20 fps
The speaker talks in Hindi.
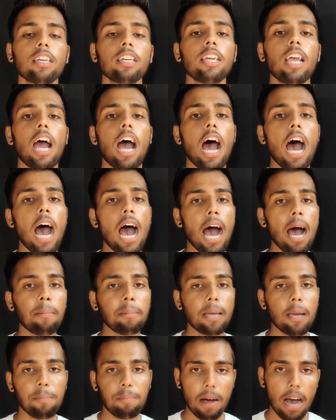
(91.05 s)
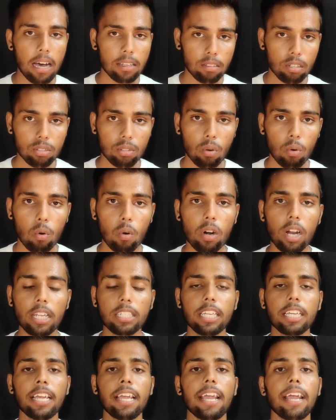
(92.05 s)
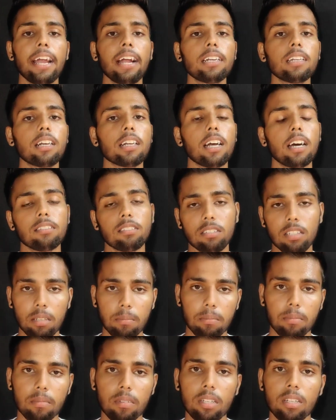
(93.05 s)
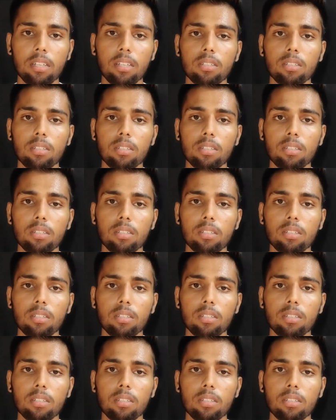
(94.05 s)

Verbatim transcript: कि आपके पास दोस्तों होना चाहिए एयरटेल का सिम